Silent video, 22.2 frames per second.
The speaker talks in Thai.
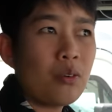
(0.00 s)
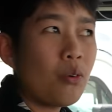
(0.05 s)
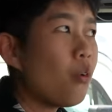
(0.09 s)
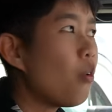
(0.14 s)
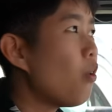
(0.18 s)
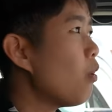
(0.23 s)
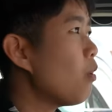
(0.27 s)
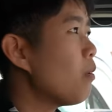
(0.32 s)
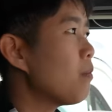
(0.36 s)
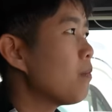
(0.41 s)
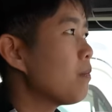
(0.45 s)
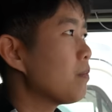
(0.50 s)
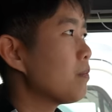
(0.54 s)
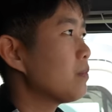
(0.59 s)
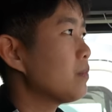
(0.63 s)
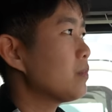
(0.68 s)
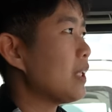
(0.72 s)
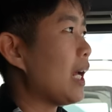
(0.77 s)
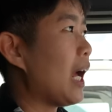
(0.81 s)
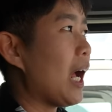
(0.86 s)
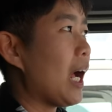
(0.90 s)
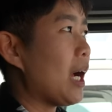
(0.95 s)
โอ้
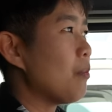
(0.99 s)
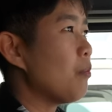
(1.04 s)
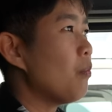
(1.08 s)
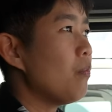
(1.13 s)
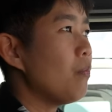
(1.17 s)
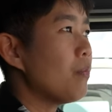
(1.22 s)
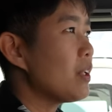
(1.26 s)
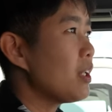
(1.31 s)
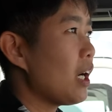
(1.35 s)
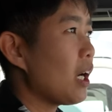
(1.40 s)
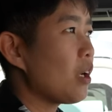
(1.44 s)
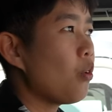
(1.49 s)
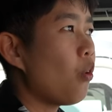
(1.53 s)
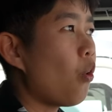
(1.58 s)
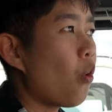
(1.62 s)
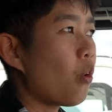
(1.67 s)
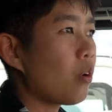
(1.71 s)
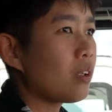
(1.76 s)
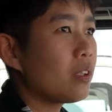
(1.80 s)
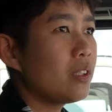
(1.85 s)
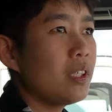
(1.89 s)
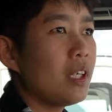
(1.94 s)
สามเดือนห
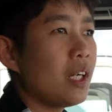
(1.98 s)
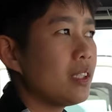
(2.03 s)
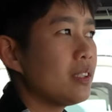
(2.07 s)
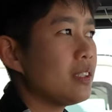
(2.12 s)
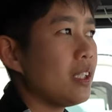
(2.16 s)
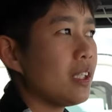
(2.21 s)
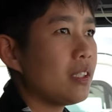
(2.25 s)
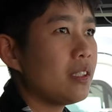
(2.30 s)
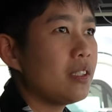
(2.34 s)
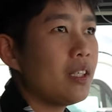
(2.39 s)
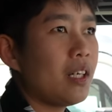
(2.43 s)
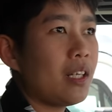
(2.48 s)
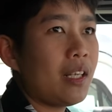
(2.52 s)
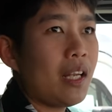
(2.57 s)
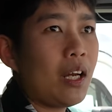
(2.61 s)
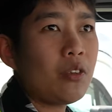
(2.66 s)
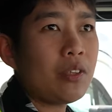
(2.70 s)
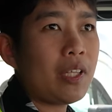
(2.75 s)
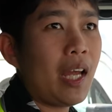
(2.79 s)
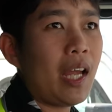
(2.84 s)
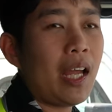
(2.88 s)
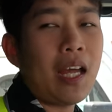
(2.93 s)
กเดือนเจ็ดเดือนแล้
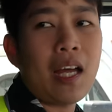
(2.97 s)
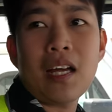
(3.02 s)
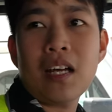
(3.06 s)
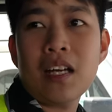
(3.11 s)
วแต่